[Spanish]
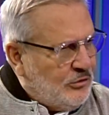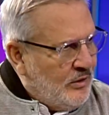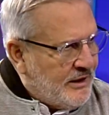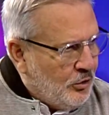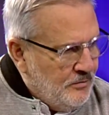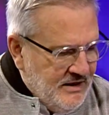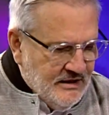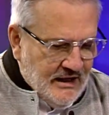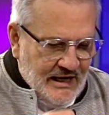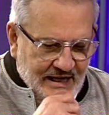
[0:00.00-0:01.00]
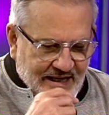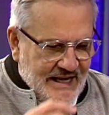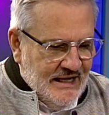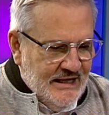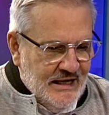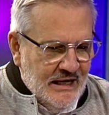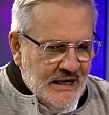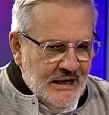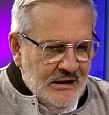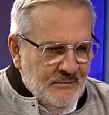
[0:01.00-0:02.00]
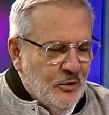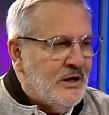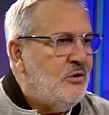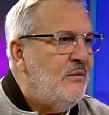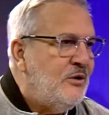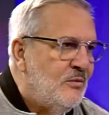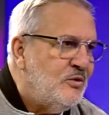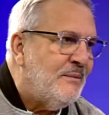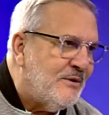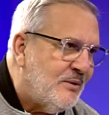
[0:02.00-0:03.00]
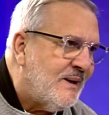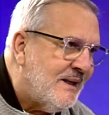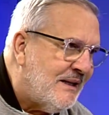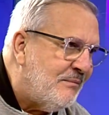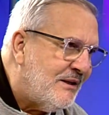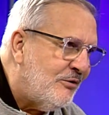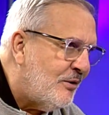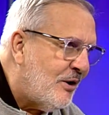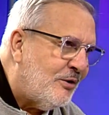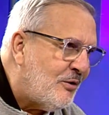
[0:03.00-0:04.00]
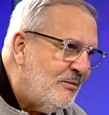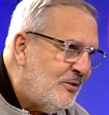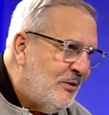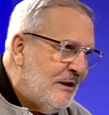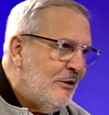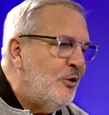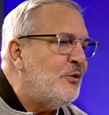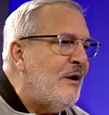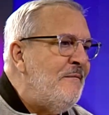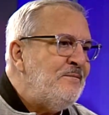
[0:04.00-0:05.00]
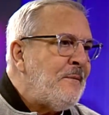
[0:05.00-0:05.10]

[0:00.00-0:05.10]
le recomiendas a aquellos... Porque yo he visto muchas personas que están metiendo ahora a todo el mundo, no saben,